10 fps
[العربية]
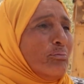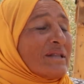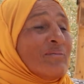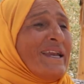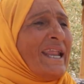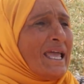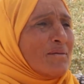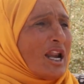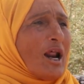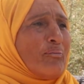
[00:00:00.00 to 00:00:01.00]
بتمنى
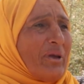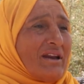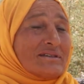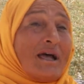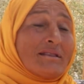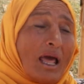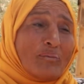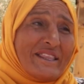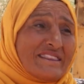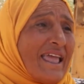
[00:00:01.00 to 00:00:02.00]
ايه من ربنا
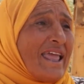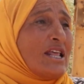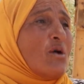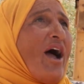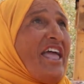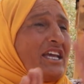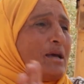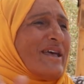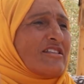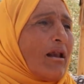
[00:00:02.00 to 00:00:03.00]
ستر بنتاني
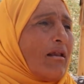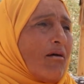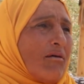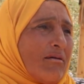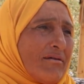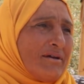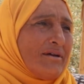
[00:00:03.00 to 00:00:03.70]
واحج بيت الله